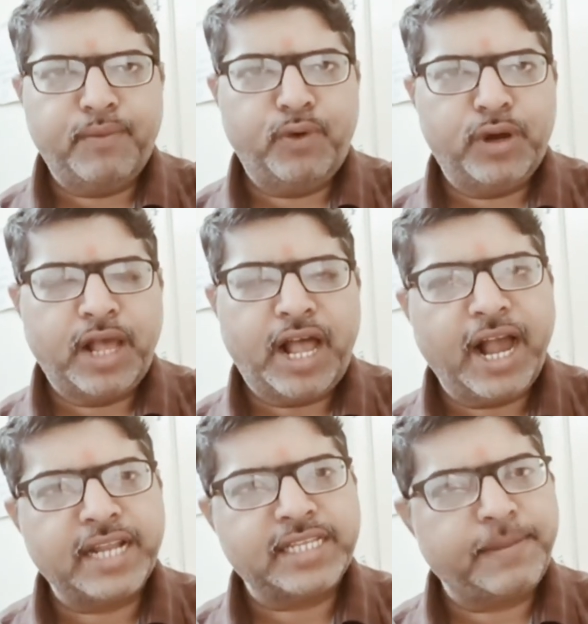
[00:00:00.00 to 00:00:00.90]
पहला
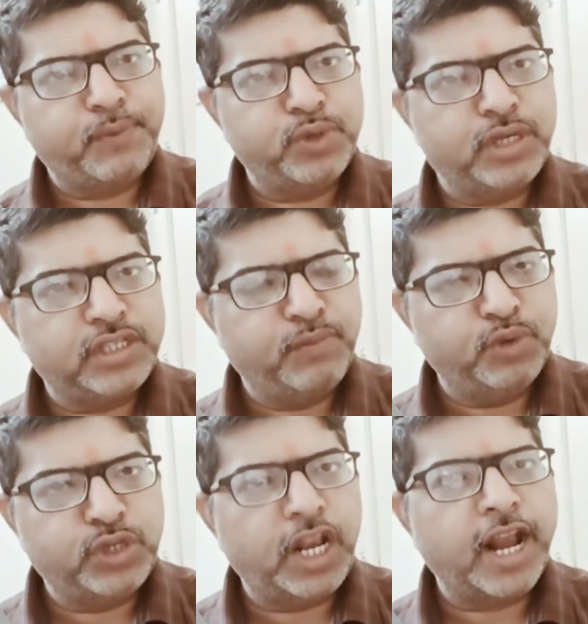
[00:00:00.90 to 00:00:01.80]
वोट अगर सब कुछ
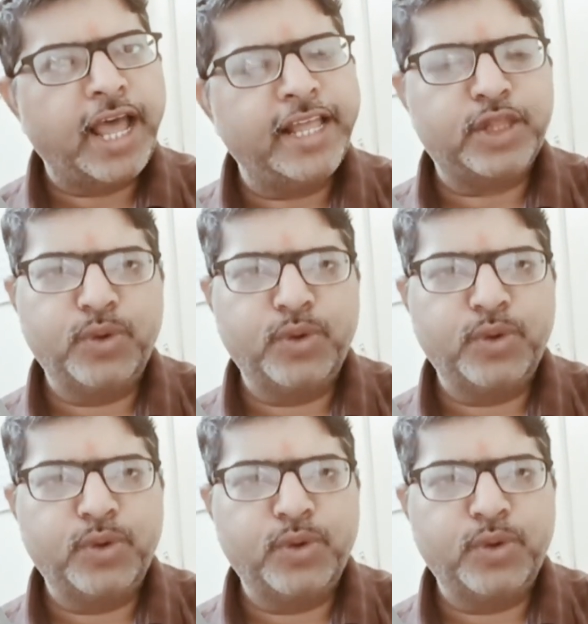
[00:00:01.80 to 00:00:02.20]
स्मूथ चल रहा